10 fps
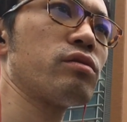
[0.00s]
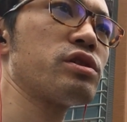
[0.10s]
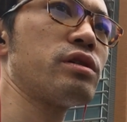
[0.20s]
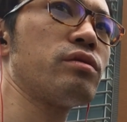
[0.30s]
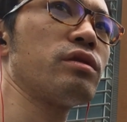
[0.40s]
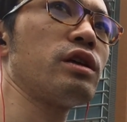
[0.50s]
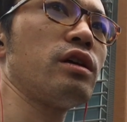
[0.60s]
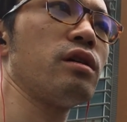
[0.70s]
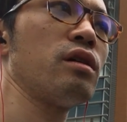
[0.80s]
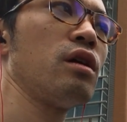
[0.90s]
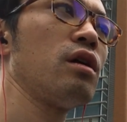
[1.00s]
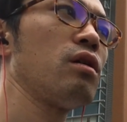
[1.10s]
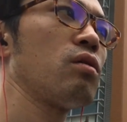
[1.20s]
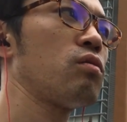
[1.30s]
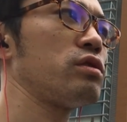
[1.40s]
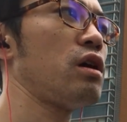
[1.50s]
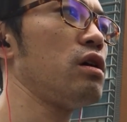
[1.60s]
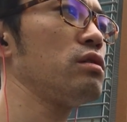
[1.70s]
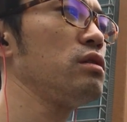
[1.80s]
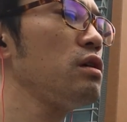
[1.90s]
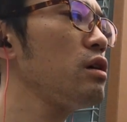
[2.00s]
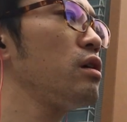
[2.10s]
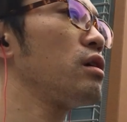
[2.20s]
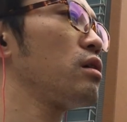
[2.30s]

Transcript: 強してる時にこれなんで